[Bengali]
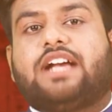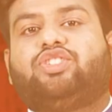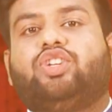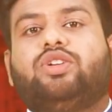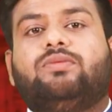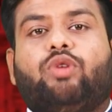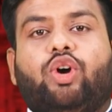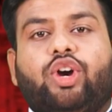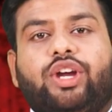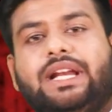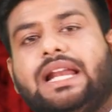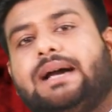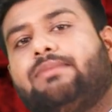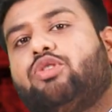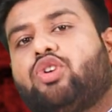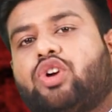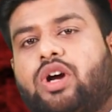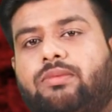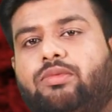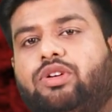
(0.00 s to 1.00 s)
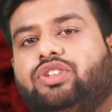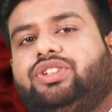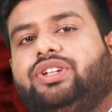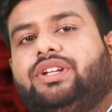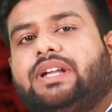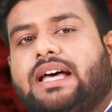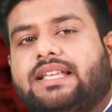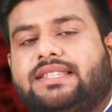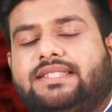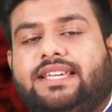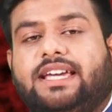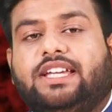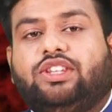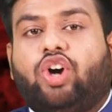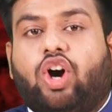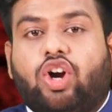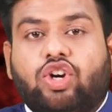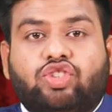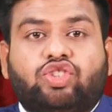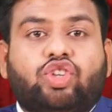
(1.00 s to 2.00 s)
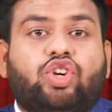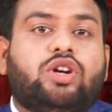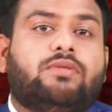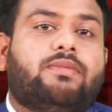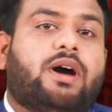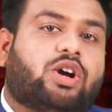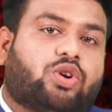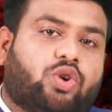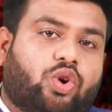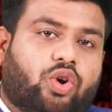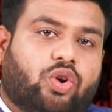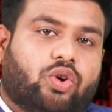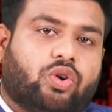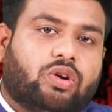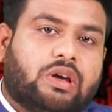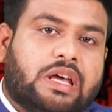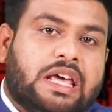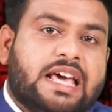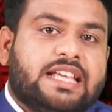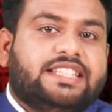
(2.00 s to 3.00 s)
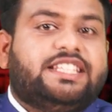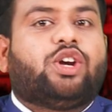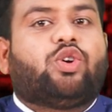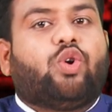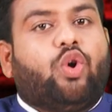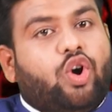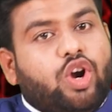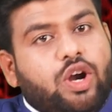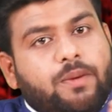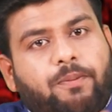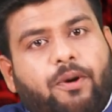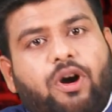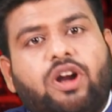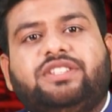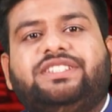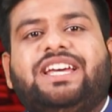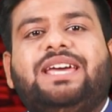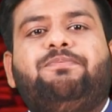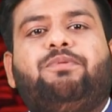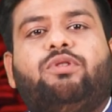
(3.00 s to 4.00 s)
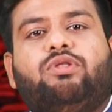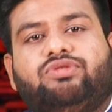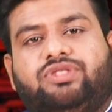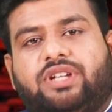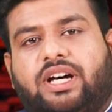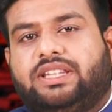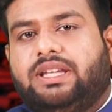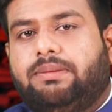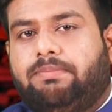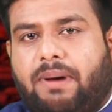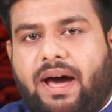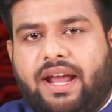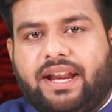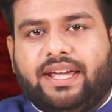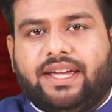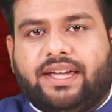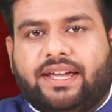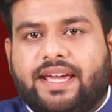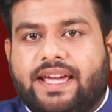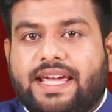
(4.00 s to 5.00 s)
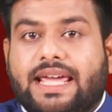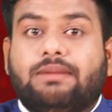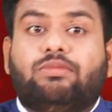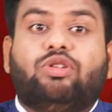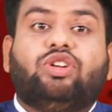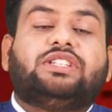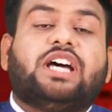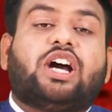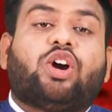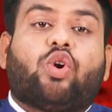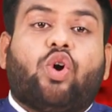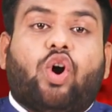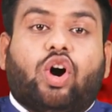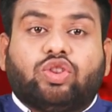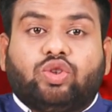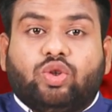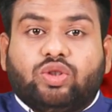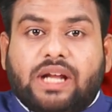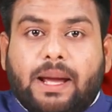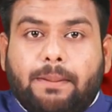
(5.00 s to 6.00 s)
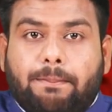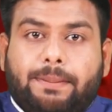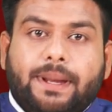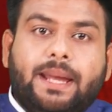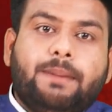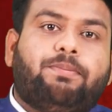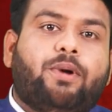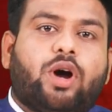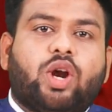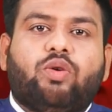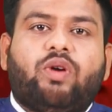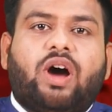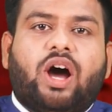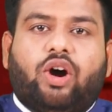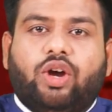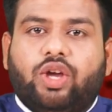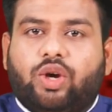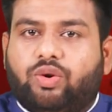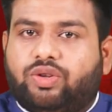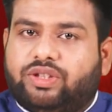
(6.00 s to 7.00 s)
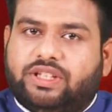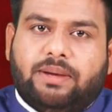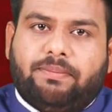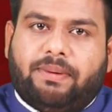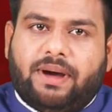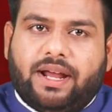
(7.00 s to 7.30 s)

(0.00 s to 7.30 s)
একজন মহিলা মুখ্যমন্ত্রী রাজ্যে ধর্ষণ বা খুন যে কোন পর্যায়ে পৌঁছাতে পারে এবং তা কতটা বেপরোয়া হয়ে উঠতে